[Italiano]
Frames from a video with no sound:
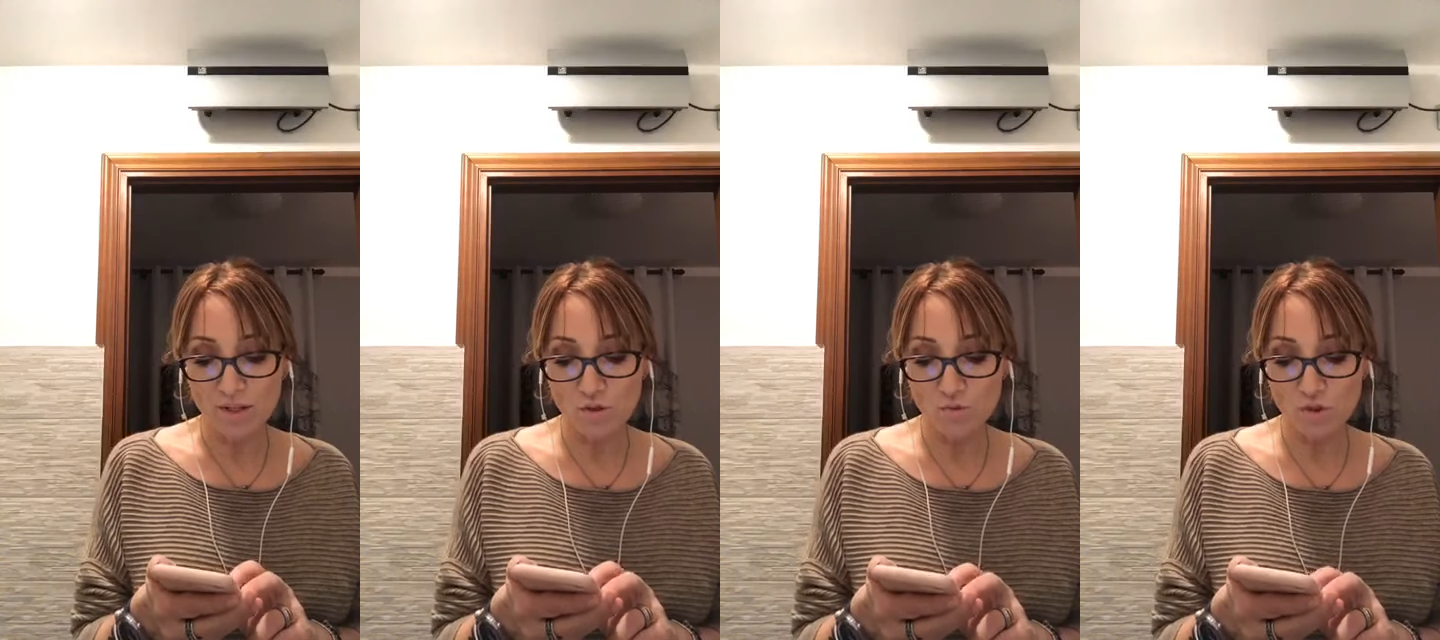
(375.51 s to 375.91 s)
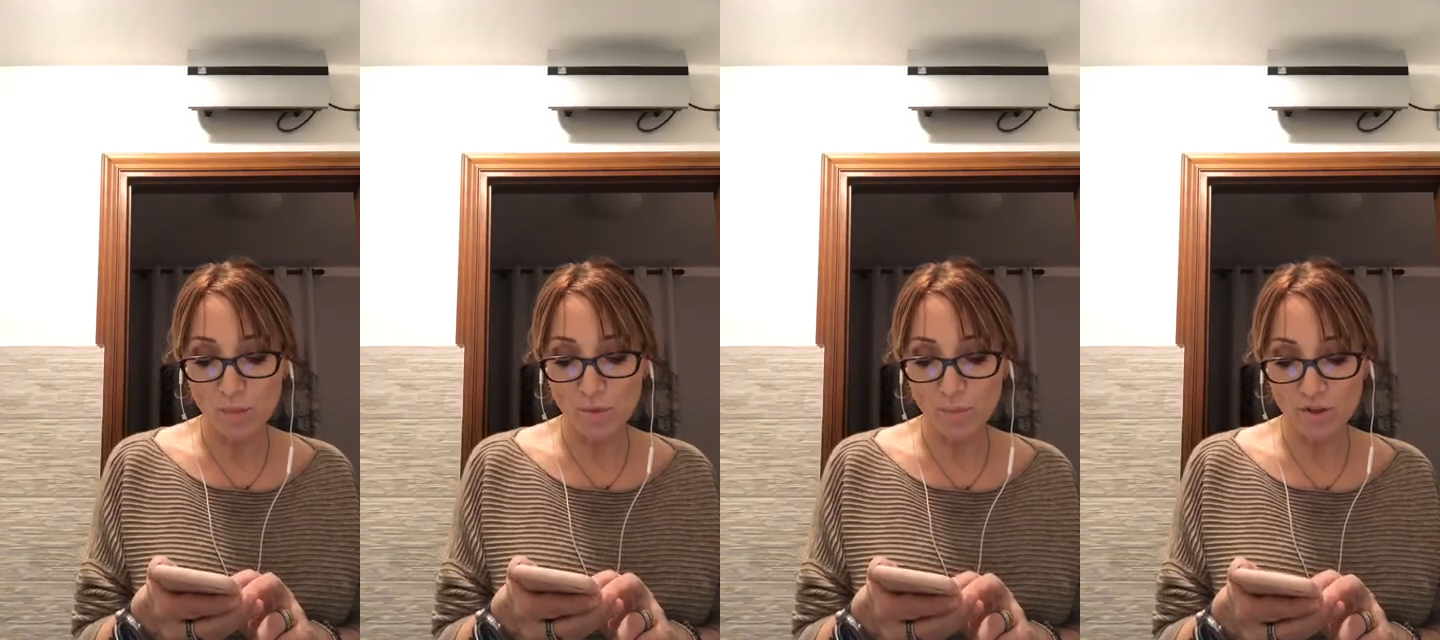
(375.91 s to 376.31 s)
raggiungere
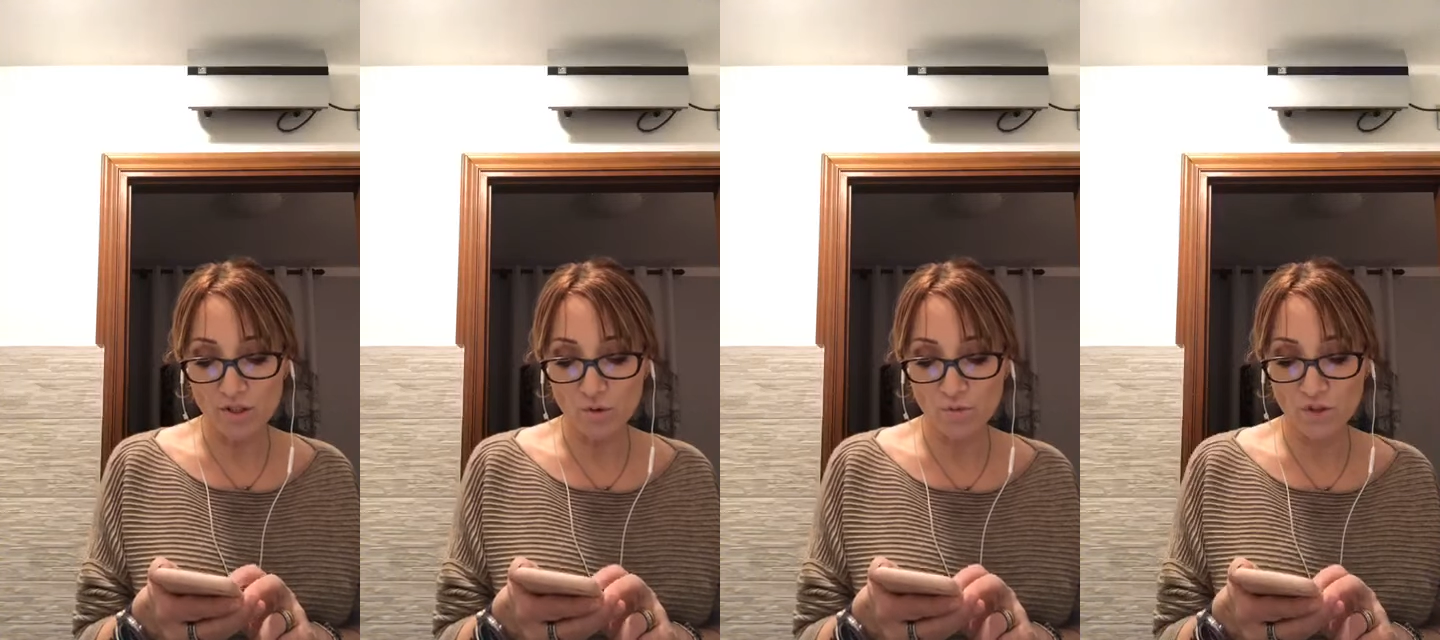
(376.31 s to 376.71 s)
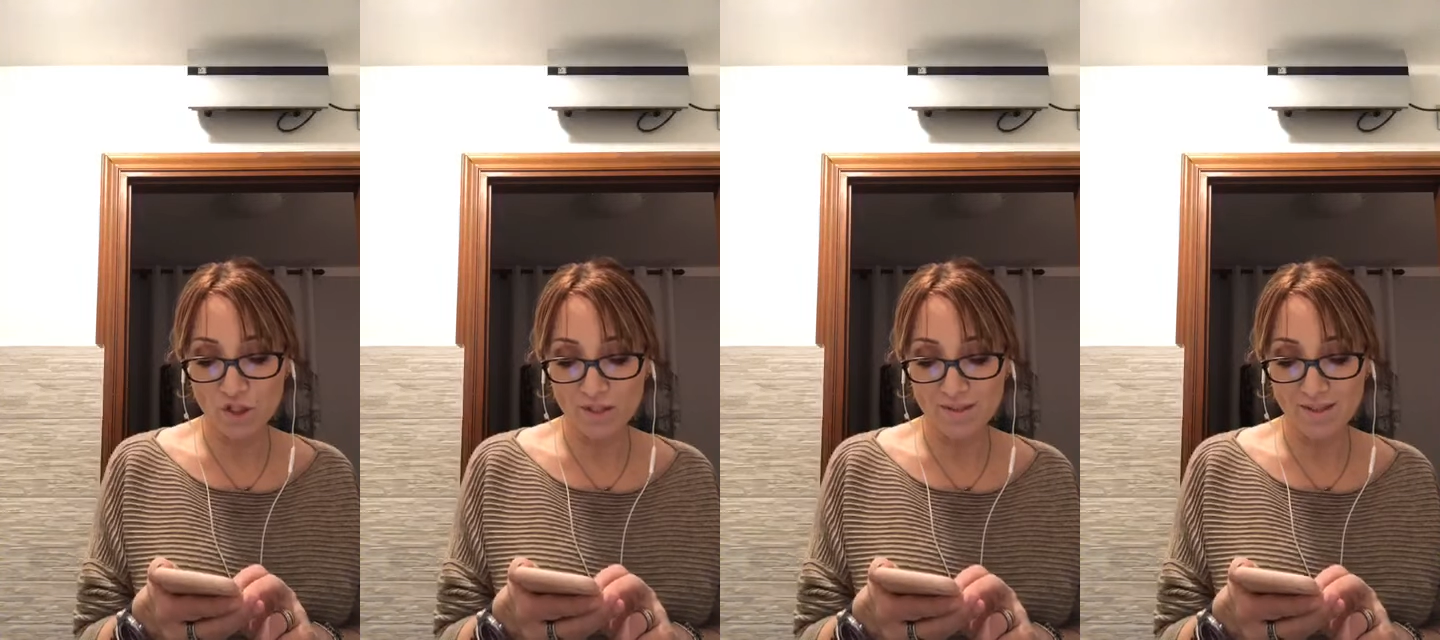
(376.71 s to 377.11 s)
proposte
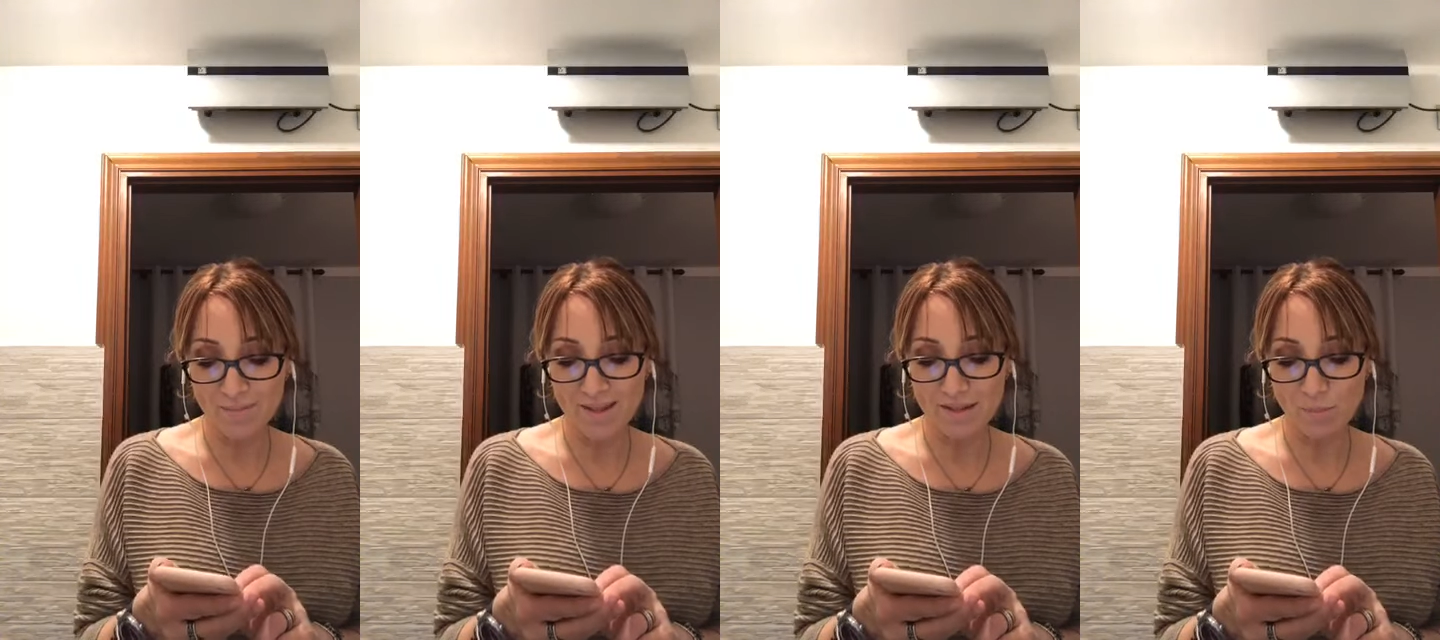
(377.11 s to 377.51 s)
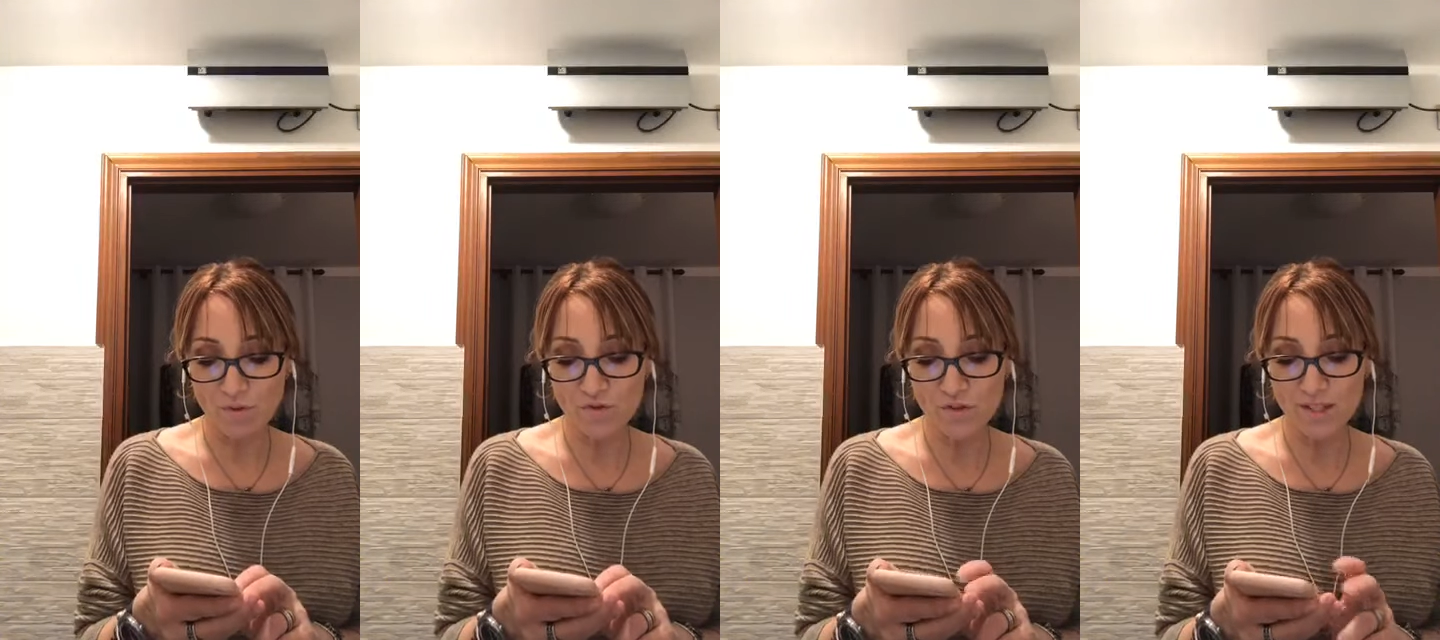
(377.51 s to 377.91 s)
sufficientemente
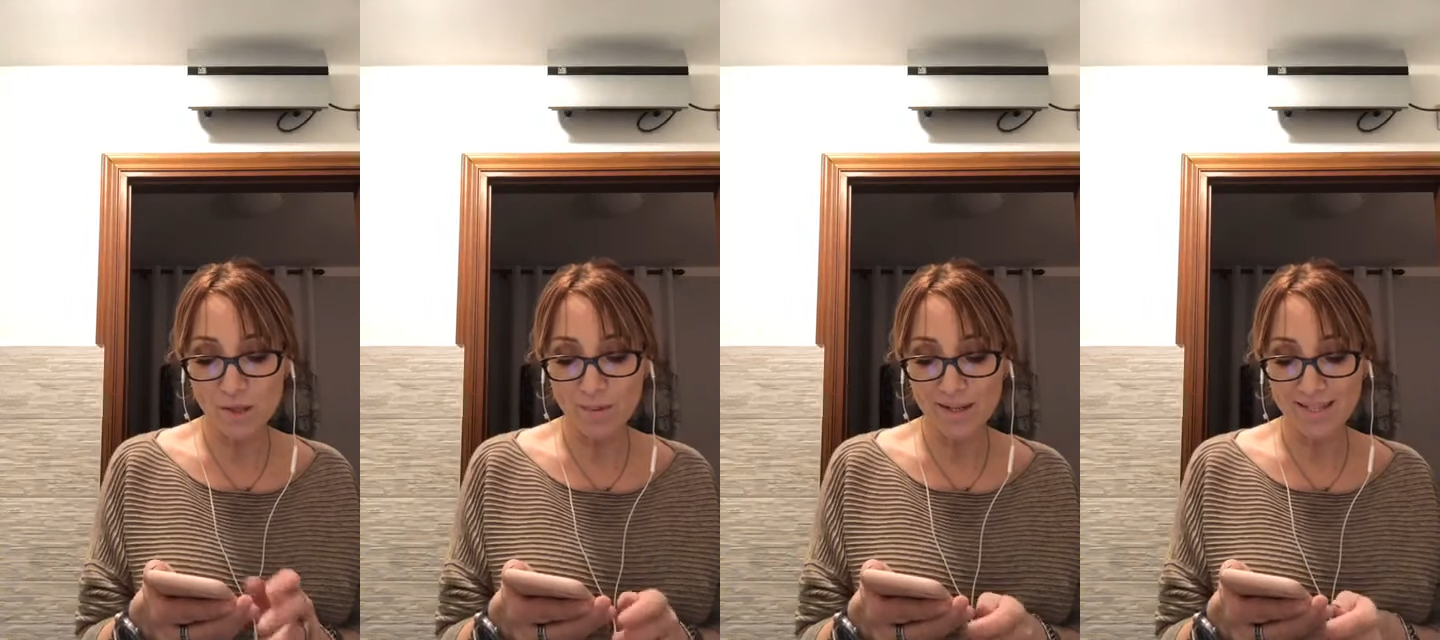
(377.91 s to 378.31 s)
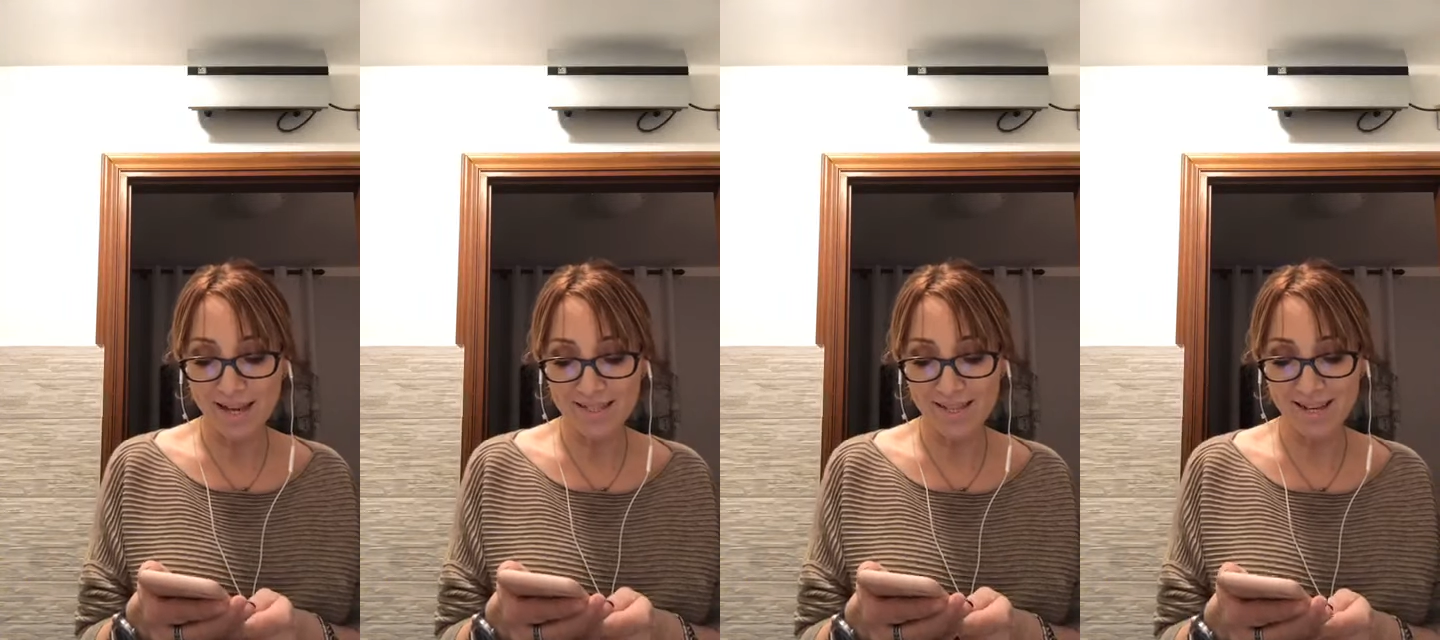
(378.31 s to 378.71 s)
approfondite per le
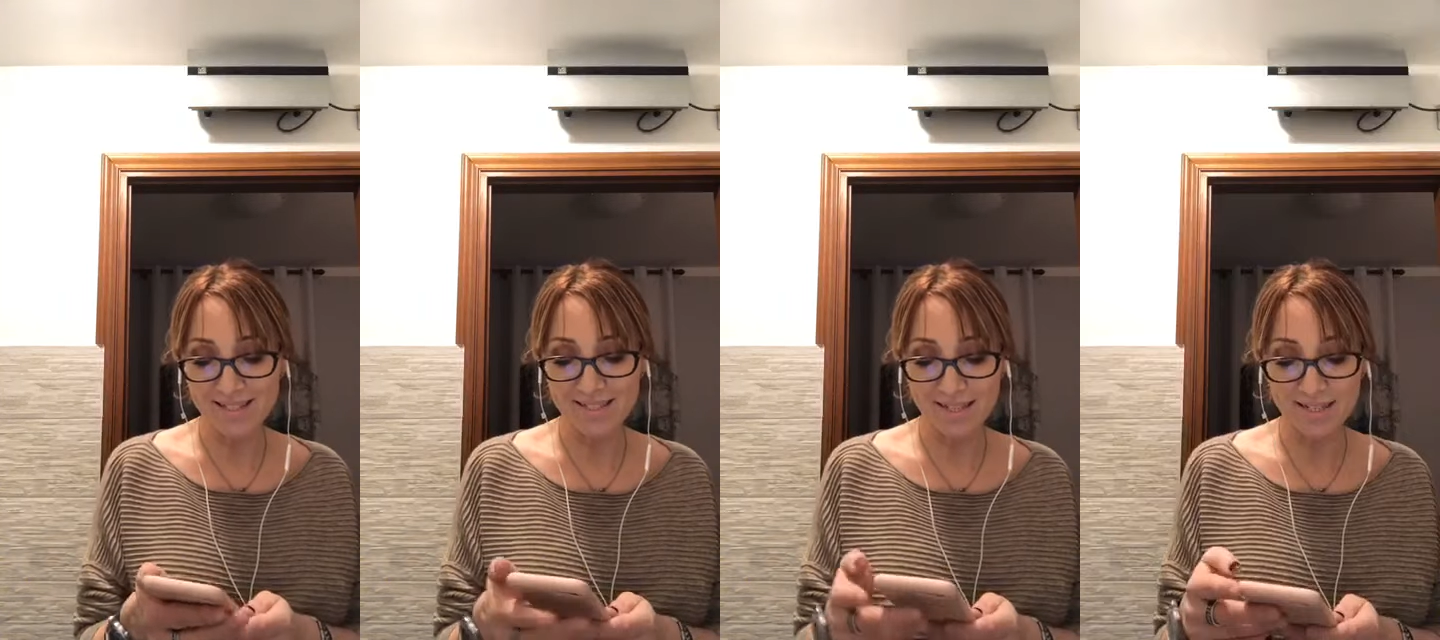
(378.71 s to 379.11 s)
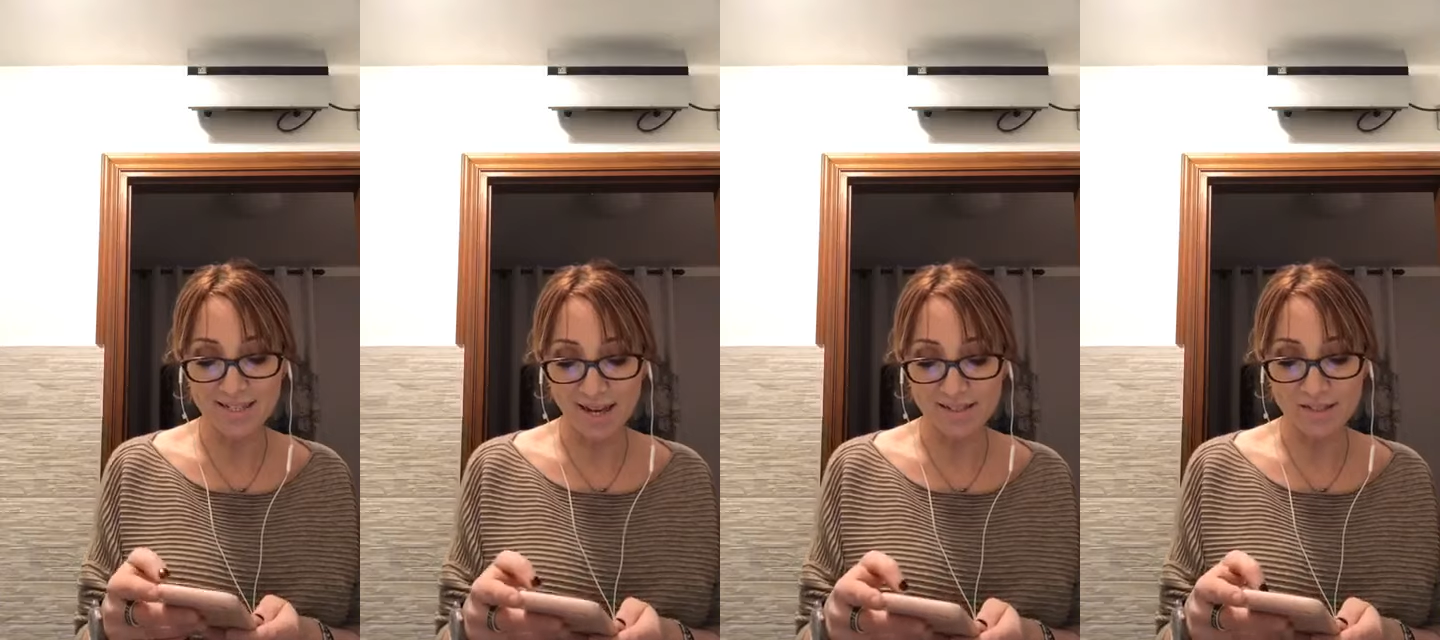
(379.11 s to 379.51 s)
date
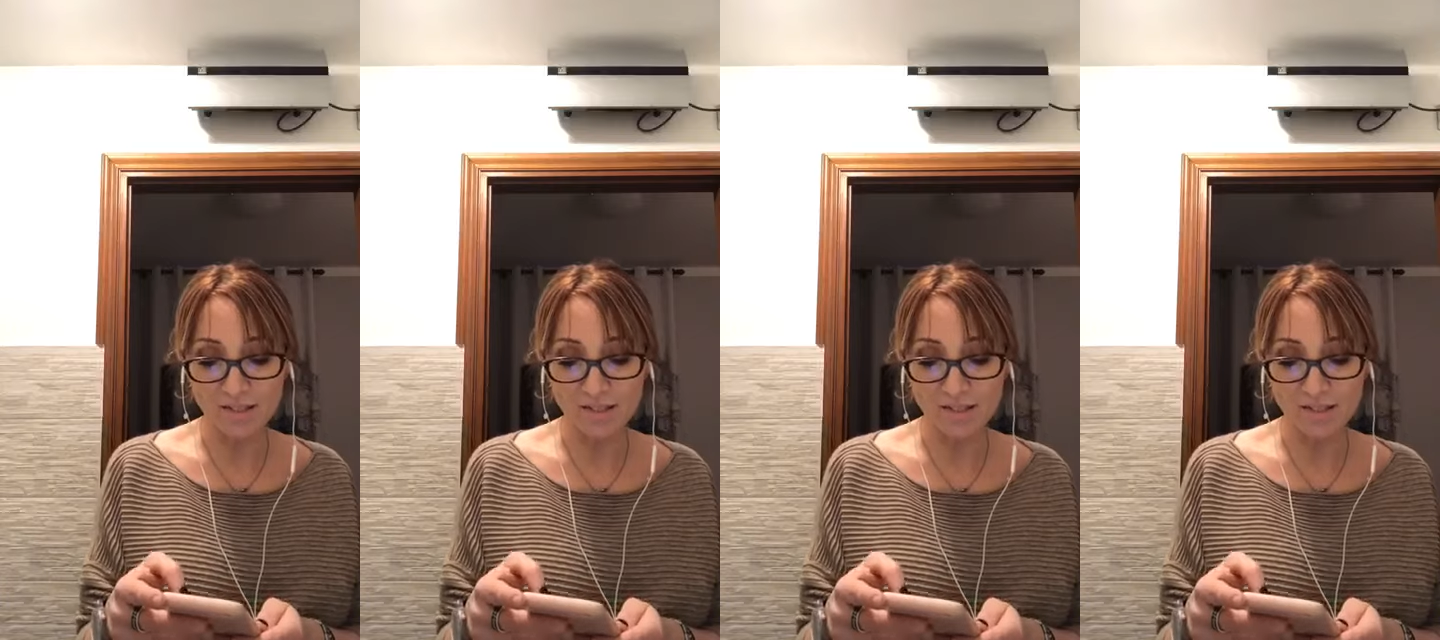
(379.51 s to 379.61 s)
calendarizzate.